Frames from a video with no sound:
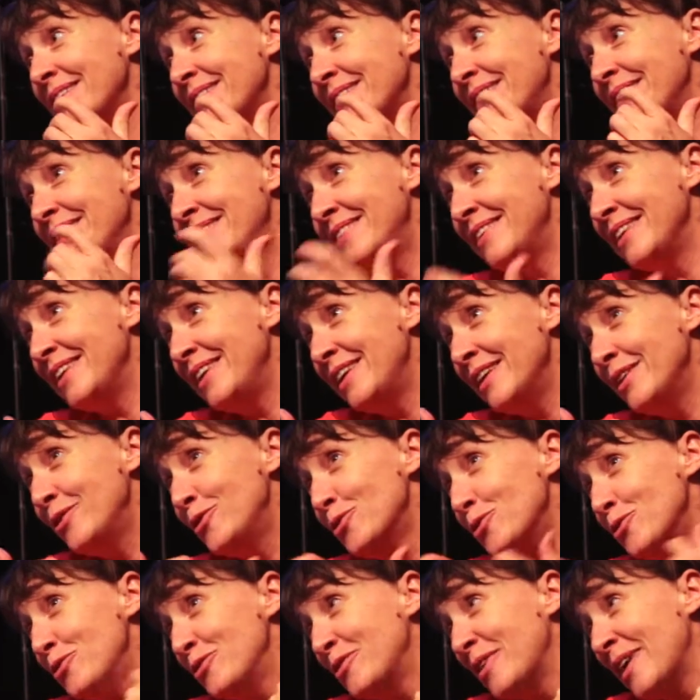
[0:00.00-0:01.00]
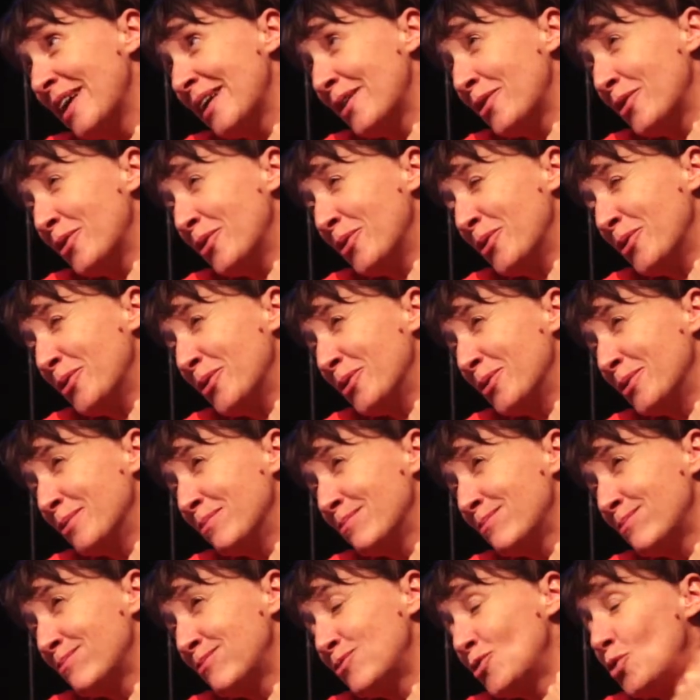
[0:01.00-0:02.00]
d'essayer de, faire euh,
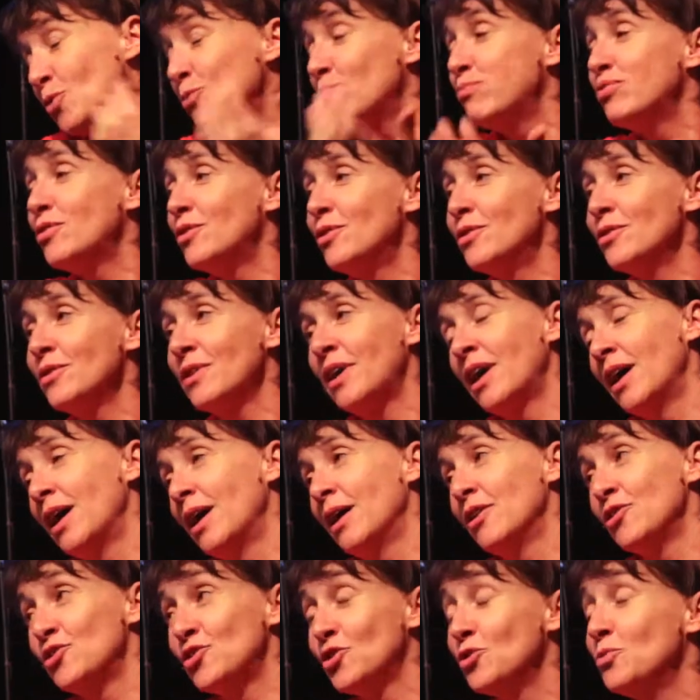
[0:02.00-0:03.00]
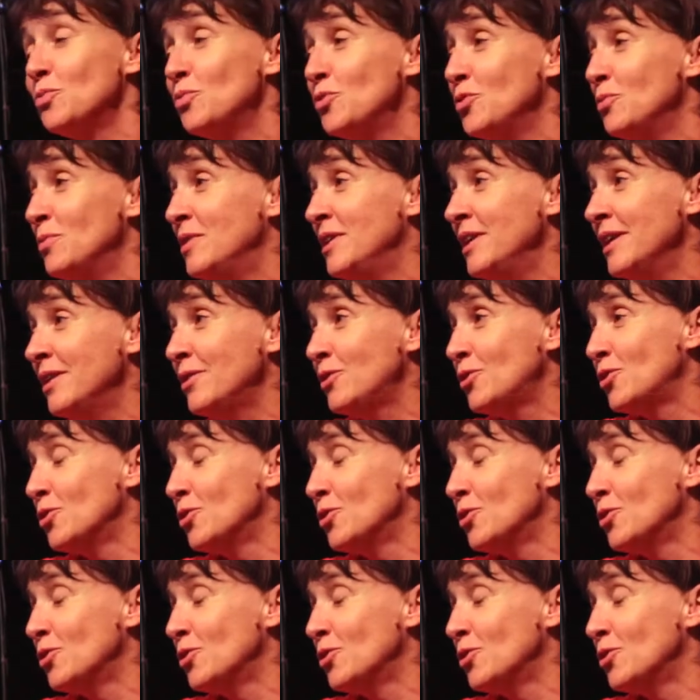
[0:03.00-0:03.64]
comprendre à un jeune public